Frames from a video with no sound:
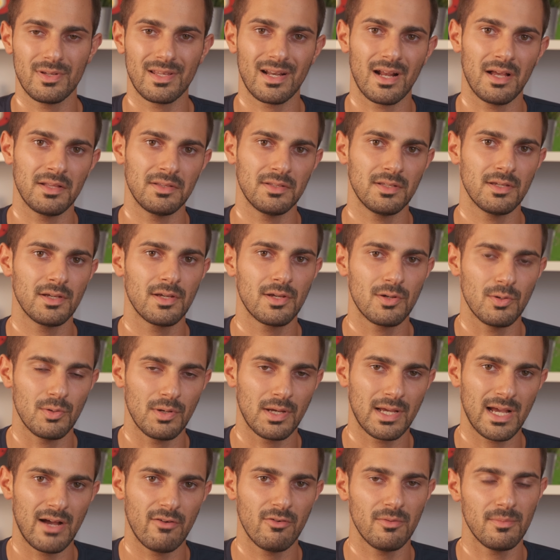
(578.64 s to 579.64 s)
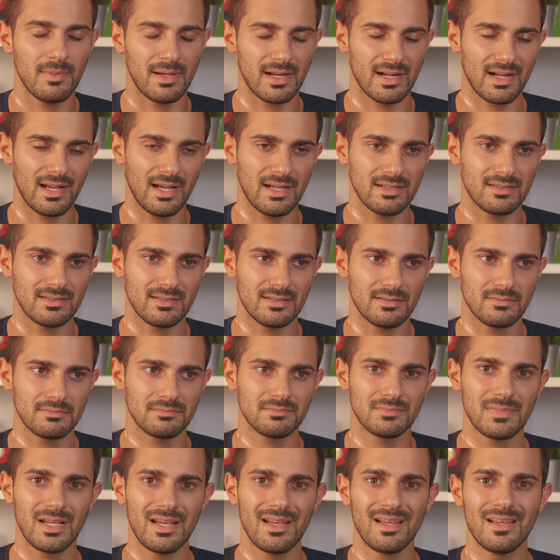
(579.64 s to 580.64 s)
grande, concavo, ma ragazzi,
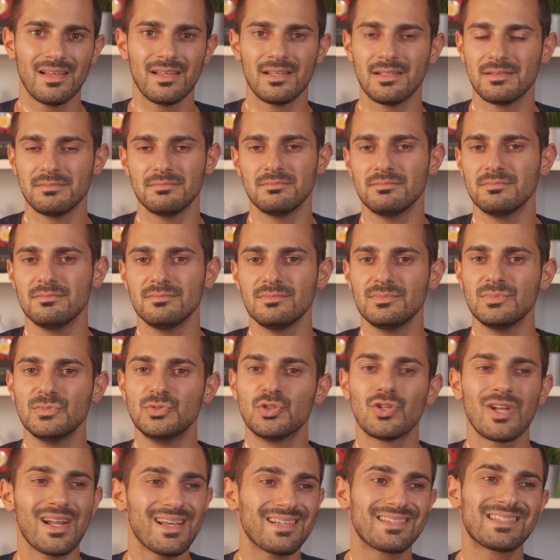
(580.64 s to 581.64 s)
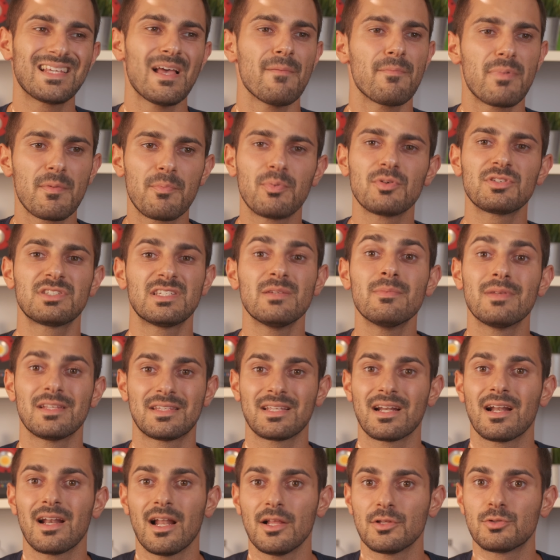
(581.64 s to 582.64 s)
non è sempre possibile,
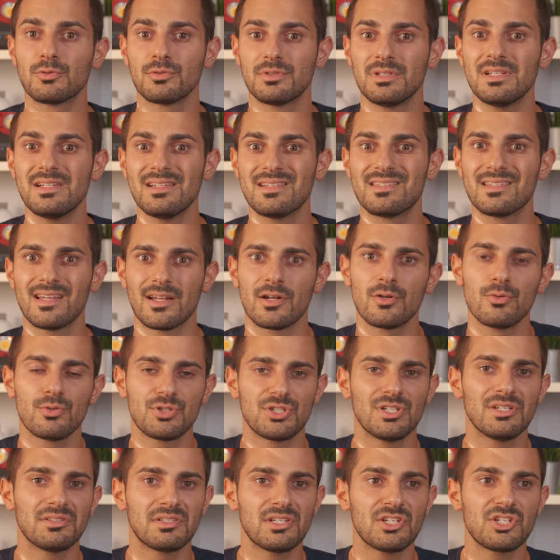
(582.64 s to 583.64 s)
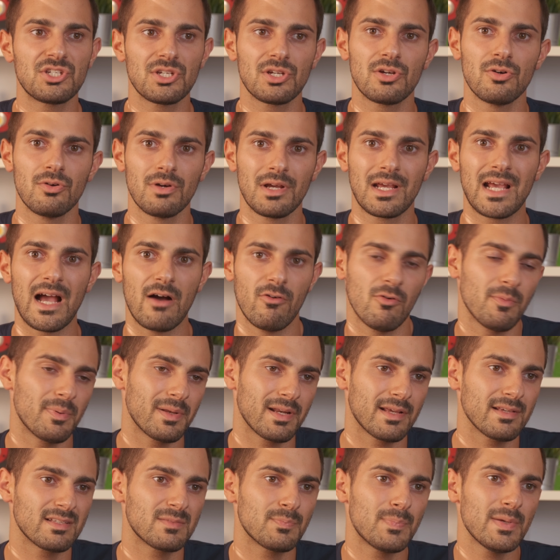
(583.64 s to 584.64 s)
tra l'altro, utilizzare lucidatrici concavo
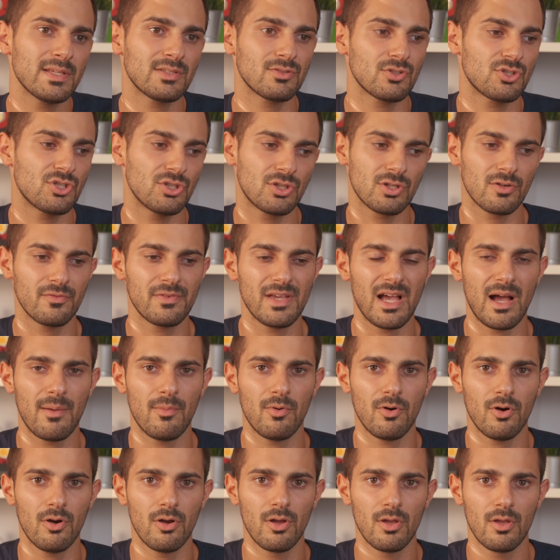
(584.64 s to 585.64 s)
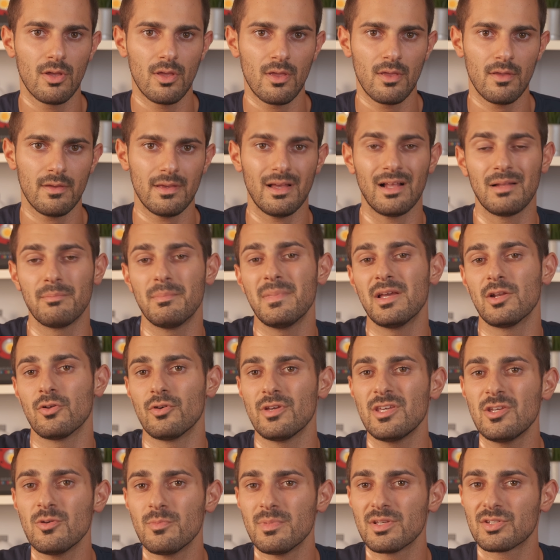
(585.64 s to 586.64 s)
perché spesso ci troviamo. Almeno
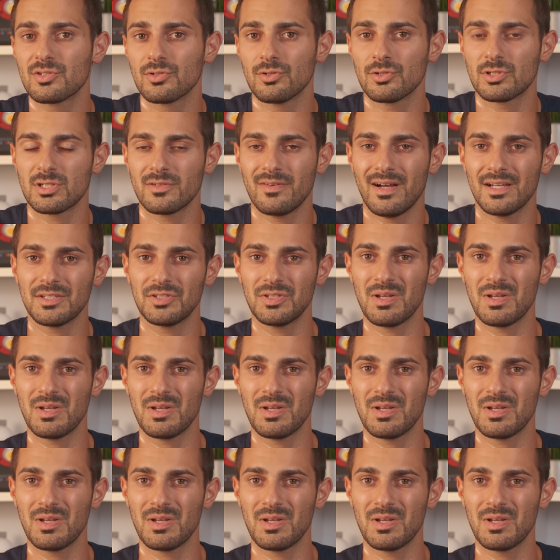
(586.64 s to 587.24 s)
io mi sono trovato